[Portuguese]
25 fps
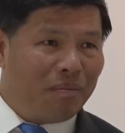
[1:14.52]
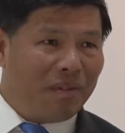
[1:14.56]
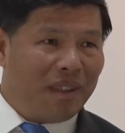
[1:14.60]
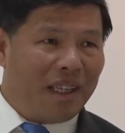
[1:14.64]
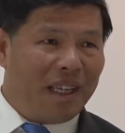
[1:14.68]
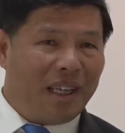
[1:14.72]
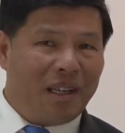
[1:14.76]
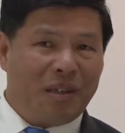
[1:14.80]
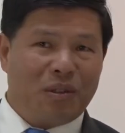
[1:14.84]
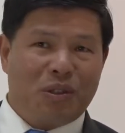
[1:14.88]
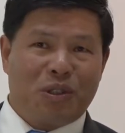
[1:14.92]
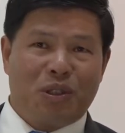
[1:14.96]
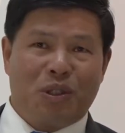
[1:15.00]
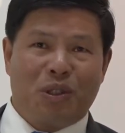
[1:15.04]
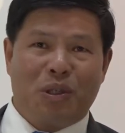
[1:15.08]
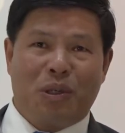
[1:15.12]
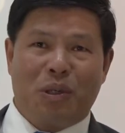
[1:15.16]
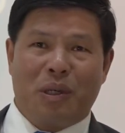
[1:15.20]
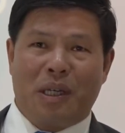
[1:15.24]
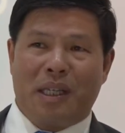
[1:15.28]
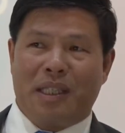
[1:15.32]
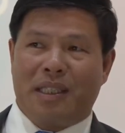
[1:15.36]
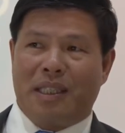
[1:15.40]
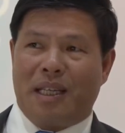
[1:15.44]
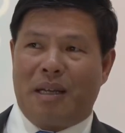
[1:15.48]
Eh, eu só
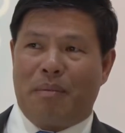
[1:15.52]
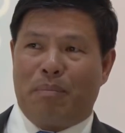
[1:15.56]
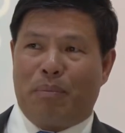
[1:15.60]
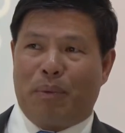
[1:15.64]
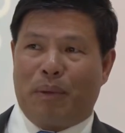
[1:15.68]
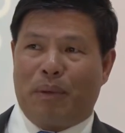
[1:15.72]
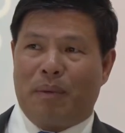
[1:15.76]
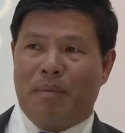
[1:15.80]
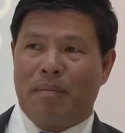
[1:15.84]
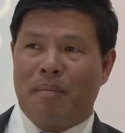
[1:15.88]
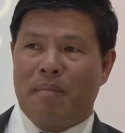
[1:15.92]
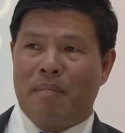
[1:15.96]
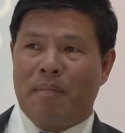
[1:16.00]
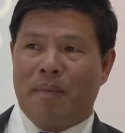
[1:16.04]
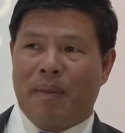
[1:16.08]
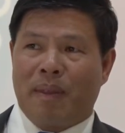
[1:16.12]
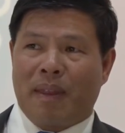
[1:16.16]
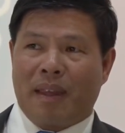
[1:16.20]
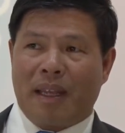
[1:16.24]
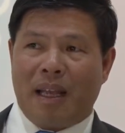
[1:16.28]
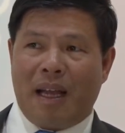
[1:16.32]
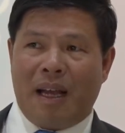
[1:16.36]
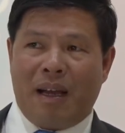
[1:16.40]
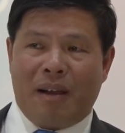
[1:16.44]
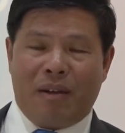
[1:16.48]
dou um exemplo.
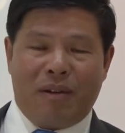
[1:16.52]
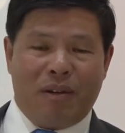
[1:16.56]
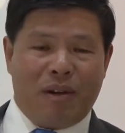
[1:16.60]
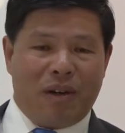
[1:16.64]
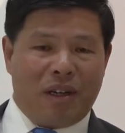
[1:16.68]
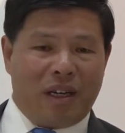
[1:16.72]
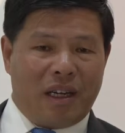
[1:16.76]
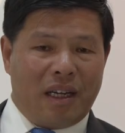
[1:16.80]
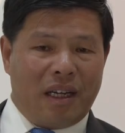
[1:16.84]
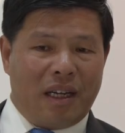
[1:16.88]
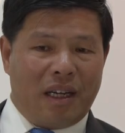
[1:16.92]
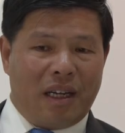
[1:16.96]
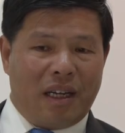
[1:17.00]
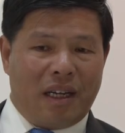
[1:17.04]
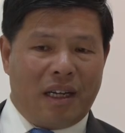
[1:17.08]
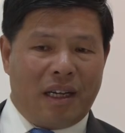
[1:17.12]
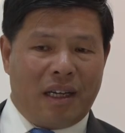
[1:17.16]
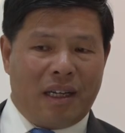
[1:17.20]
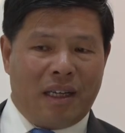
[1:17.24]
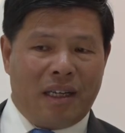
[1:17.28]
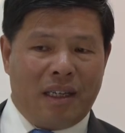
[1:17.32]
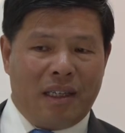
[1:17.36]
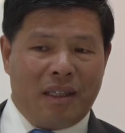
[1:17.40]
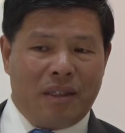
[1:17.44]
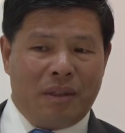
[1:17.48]

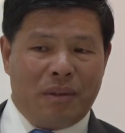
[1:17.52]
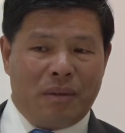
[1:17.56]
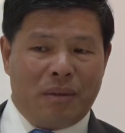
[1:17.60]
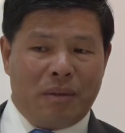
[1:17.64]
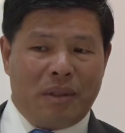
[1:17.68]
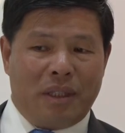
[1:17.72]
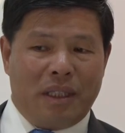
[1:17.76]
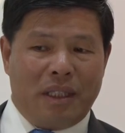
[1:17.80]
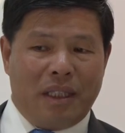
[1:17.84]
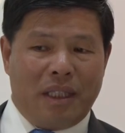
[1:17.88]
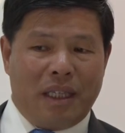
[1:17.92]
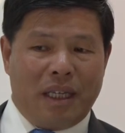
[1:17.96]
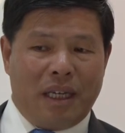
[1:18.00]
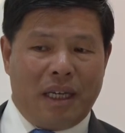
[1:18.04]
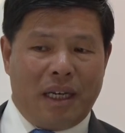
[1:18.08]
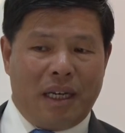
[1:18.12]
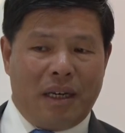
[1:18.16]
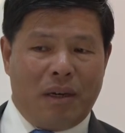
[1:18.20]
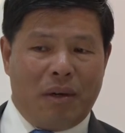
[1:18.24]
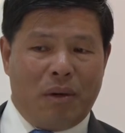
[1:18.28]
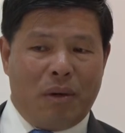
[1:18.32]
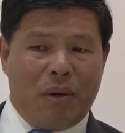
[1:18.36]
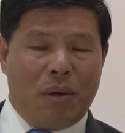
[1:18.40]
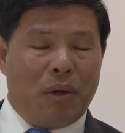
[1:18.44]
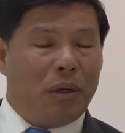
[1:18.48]
Agora, no dia
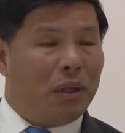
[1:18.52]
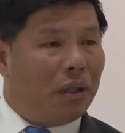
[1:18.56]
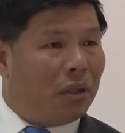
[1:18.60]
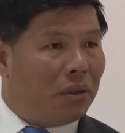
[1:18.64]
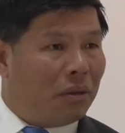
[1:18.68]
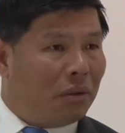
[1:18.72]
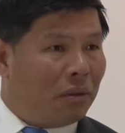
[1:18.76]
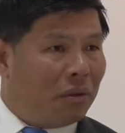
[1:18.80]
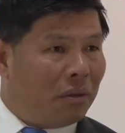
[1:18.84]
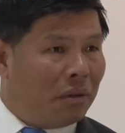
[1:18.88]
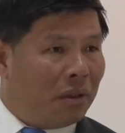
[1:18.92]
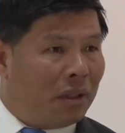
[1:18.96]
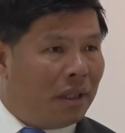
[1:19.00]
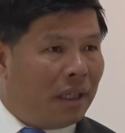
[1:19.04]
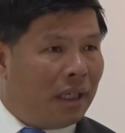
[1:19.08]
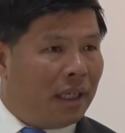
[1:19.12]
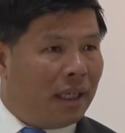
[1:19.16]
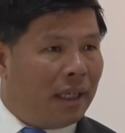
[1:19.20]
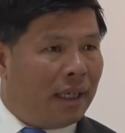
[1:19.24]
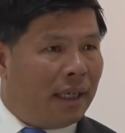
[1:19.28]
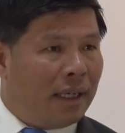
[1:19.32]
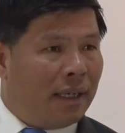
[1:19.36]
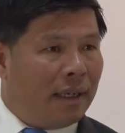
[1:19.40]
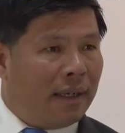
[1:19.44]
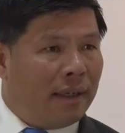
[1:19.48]
8
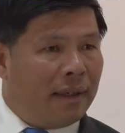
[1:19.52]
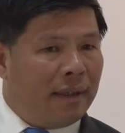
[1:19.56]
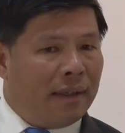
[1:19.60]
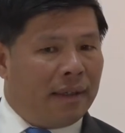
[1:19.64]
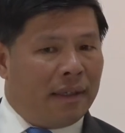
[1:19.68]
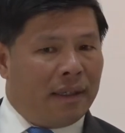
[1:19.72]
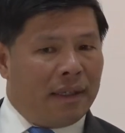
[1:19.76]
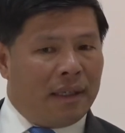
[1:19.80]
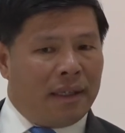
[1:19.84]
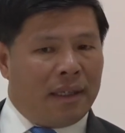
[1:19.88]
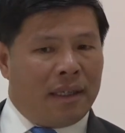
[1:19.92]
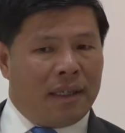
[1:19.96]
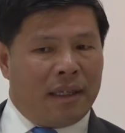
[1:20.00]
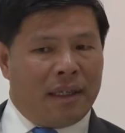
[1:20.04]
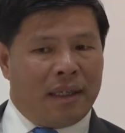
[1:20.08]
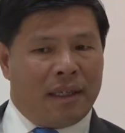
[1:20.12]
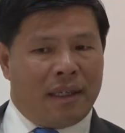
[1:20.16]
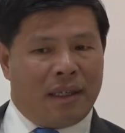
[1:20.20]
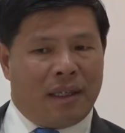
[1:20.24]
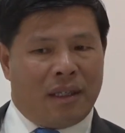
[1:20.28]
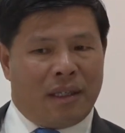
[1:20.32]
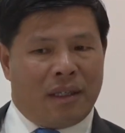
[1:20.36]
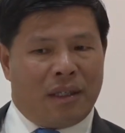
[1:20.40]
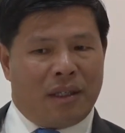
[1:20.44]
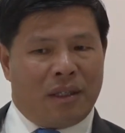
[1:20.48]
de,
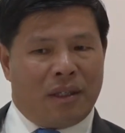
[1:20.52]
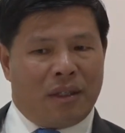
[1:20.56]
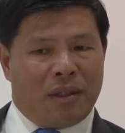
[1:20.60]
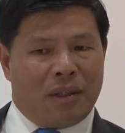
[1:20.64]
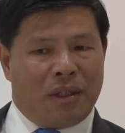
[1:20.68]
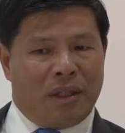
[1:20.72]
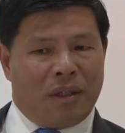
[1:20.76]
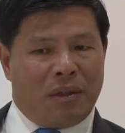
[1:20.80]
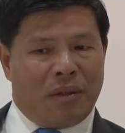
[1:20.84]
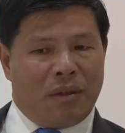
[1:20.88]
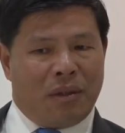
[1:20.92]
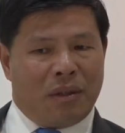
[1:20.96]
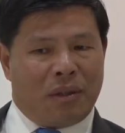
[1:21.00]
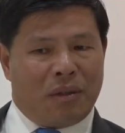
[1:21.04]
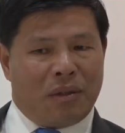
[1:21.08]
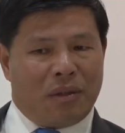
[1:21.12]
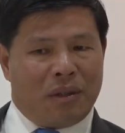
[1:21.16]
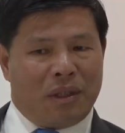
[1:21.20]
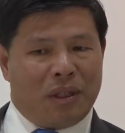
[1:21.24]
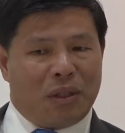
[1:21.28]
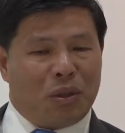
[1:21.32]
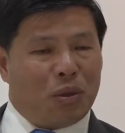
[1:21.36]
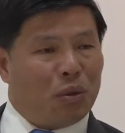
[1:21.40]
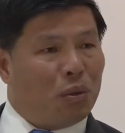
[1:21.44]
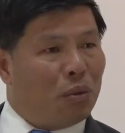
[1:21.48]
é, de 8
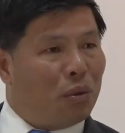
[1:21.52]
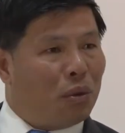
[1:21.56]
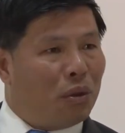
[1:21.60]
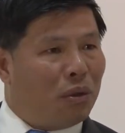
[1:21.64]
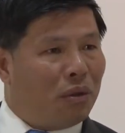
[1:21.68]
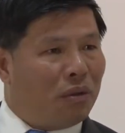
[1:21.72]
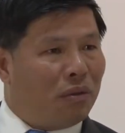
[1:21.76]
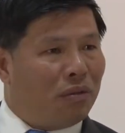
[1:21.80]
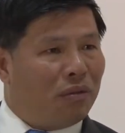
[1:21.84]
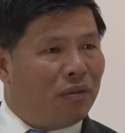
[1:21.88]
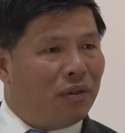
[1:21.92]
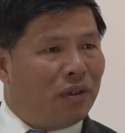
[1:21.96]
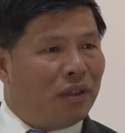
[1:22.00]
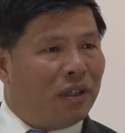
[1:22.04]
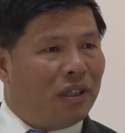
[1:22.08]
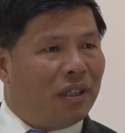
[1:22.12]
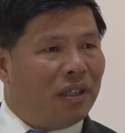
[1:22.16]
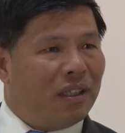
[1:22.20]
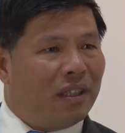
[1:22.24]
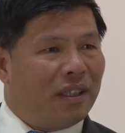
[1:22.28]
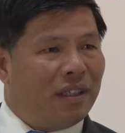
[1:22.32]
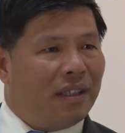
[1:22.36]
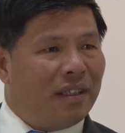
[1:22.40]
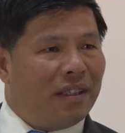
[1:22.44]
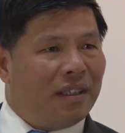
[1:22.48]
de julho
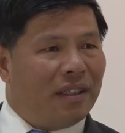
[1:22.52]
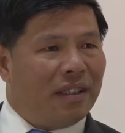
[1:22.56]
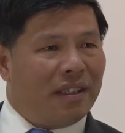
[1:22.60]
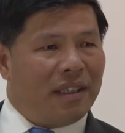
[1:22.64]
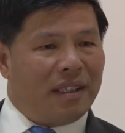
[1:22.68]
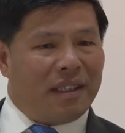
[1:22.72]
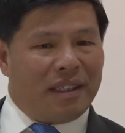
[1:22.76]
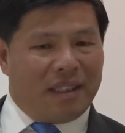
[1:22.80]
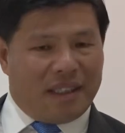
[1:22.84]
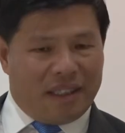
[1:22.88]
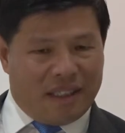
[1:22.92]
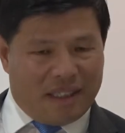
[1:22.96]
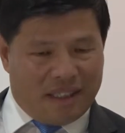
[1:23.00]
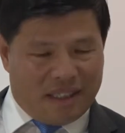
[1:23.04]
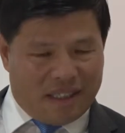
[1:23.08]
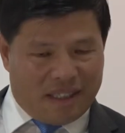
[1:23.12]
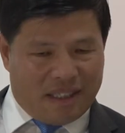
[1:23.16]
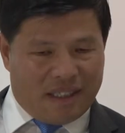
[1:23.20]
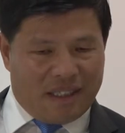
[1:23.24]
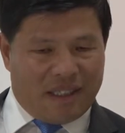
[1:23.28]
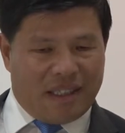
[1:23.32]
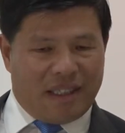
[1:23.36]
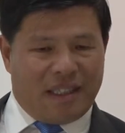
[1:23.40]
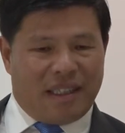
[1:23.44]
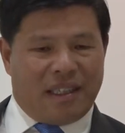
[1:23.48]
foi
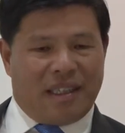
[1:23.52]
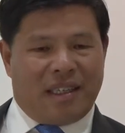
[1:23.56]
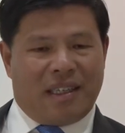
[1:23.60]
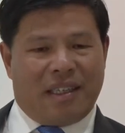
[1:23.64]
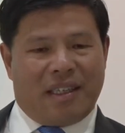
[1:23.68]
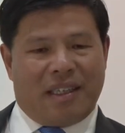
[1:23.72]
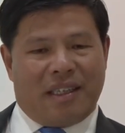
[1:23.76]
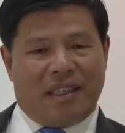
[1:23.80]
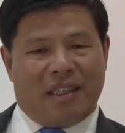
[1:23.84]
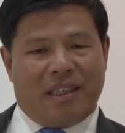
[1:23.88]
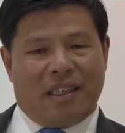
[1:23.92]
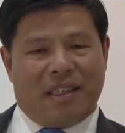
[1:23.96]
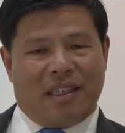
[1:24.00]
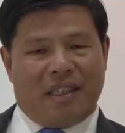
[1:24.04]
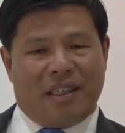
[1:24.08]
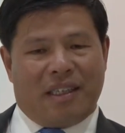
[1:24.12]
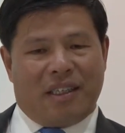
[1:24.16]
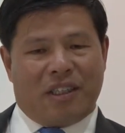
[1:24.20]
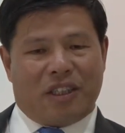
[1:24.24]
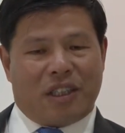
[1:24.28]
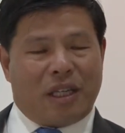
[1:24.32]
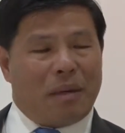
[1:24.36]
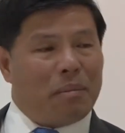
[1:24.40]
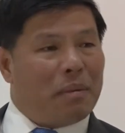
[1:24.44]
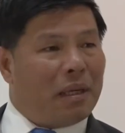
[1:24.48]
é,
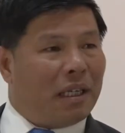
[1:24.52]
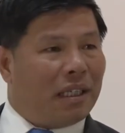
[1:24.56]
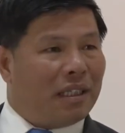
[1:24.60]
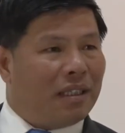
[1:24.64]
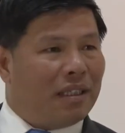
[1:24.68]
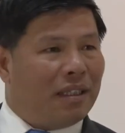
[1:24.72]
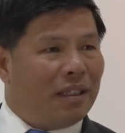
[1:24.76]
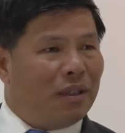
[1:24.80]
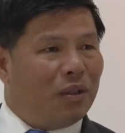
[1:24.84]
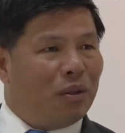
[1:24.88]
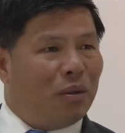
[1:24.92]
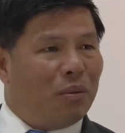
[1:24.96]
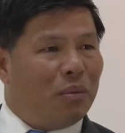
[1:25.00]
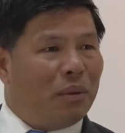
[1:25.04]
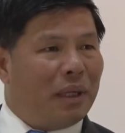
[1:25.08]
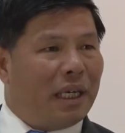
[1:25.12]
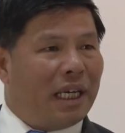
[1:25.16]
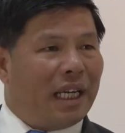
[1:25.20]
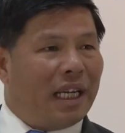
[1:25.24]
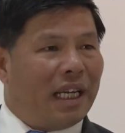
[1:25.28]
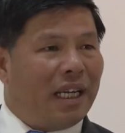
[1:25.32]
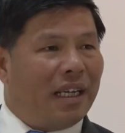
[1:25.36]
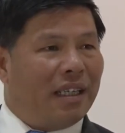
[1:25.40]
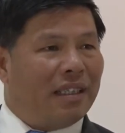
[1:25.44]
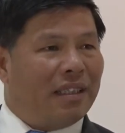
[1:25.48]
estabelecido um
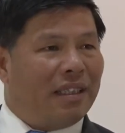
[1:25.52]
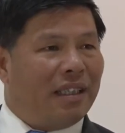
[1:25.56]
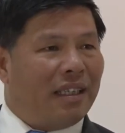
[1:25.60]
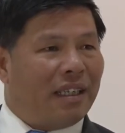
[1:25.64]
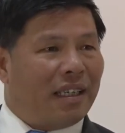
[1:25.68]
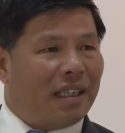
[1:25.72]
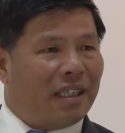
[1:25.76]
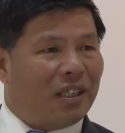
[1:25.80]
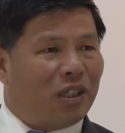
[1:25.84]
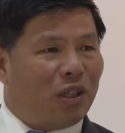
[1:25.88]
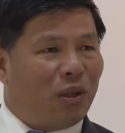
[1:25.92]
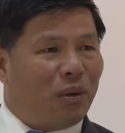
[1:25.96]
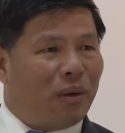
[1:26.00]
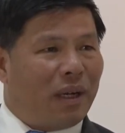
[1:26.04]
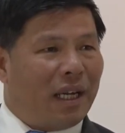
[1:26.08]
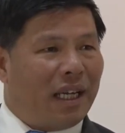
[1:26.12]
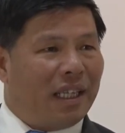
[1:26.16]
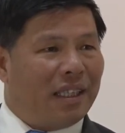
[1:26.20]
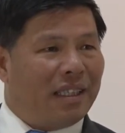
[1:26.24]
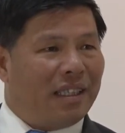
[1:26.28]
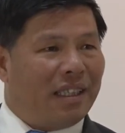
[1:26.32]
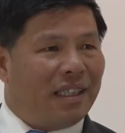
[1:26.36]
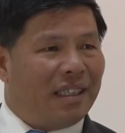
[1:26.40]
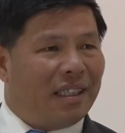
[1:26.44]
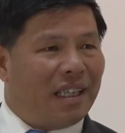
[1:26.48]
grande
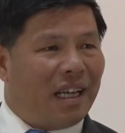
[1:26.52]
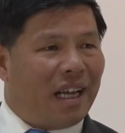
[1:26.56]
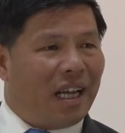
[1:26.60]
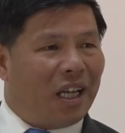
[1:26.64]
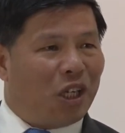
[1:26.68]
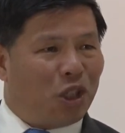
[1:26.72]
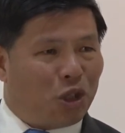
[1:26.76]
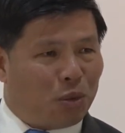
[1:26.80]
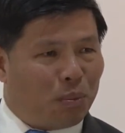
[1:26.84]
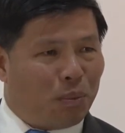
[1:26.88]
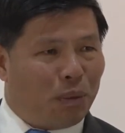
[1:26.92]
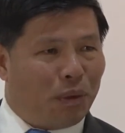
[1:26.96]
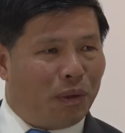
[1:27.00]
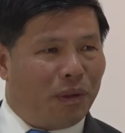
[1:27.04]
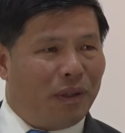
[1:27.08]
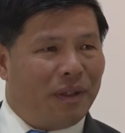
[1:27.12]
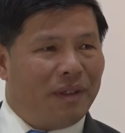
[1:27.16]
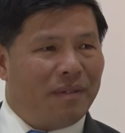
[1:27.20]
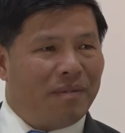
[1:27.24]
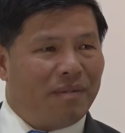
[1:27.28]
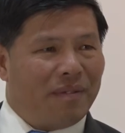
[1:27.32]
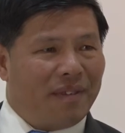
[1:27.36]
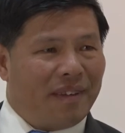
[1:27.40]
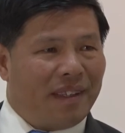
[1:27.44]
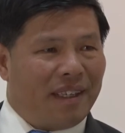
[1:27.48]
restaurante na Expo,
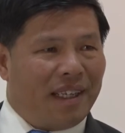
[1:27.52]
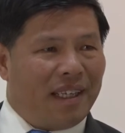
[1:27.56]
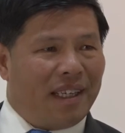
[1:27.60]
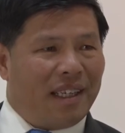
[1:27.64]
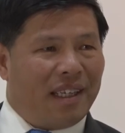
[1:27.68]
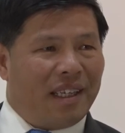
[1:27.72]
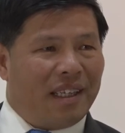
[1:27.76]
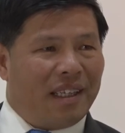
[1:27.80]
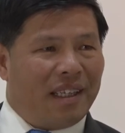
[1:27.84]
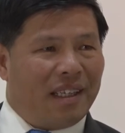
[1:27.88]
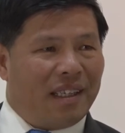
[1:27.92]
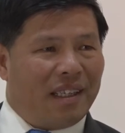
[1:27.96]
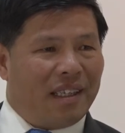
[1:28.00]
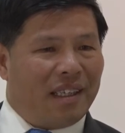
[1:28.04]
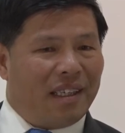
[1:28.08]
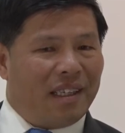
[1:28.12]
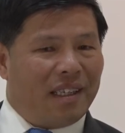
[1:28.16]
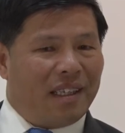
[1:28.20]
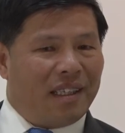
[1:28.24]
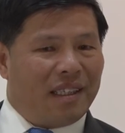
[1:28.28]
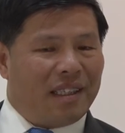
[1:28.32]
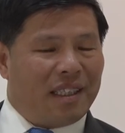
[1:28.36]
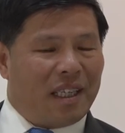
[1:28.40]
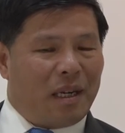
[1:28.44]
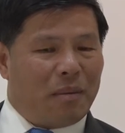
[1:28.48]

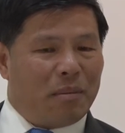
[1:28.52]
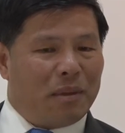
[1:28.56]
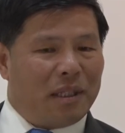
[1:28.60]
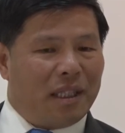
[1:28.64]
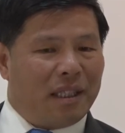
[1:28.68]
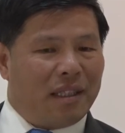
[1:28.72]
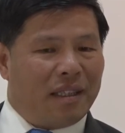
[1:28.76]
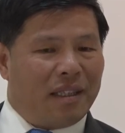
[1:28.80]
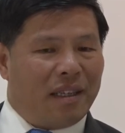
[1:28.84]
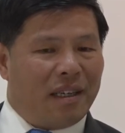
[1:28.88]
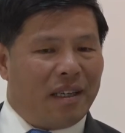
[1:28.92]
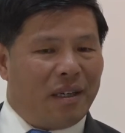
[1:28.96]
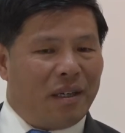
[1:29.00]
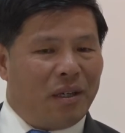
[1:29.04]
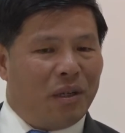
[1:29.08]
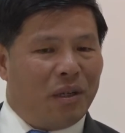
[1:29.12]
eh, chamado The